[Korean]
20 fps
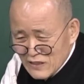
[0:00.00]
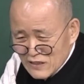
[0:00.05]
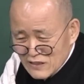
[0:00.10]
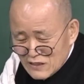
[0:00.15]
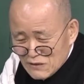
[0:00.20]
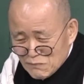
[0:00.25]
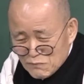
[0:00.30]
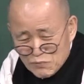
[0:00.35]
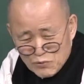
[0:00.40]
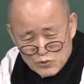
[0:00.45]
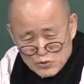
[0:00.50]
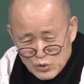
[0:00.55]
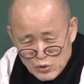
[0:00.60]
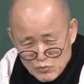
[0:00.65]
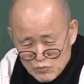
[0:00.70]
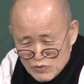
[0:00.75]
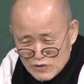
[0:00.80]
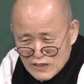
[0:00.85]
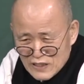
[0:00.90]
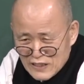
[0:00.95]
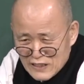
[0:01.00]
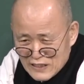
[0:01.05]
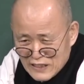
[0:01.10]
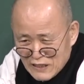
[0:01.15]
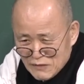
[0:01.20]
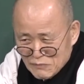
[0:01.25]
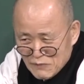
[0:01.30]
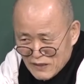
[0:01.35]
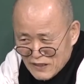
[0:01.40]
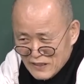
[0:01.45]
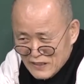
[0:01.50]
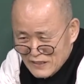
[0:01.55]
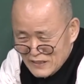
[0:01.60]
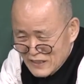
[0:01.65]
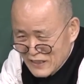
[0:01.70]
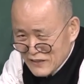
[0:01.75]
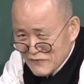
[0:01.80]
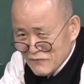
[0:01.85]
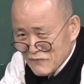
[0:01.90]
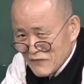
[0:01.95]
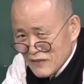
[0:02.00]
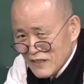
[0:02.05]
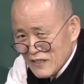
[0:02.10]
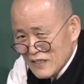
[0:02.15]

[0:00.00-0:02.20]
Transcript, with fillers: 이게 보통 문제가 아니란 말이에요 그러니까